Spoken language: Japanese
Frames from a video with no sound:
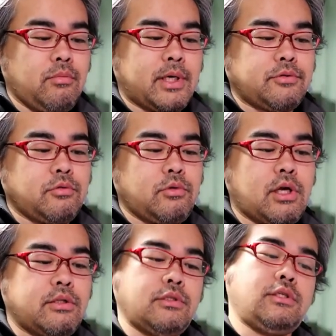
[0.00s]
まあ、その
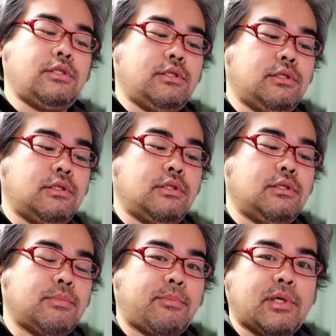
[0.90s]
間に、まあ、